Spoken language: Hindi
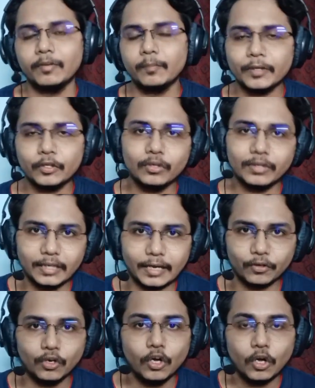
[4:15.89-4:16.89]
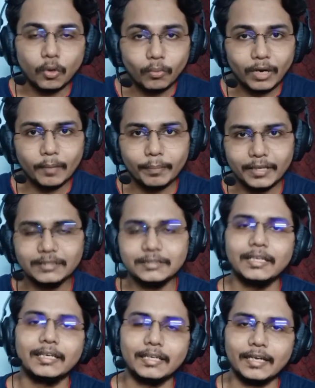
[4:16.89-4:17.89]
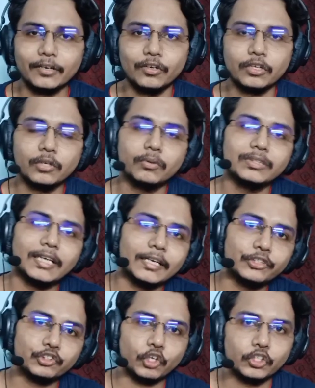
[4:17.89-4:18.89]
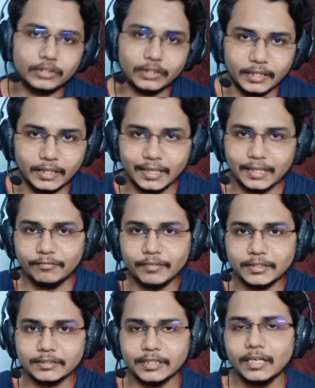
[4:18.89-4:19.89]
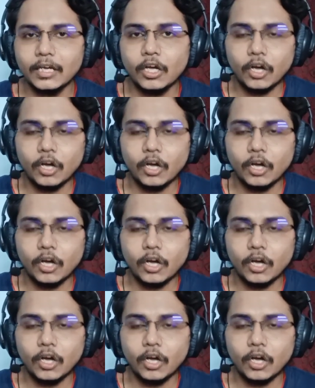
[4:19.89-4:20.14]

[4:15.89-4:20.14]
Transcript: विंग पे क्यों खिला रहे हो वो आप इसलिए खिला रहे हो कि वो जाके शॉर्ट्स ले लेग विंग से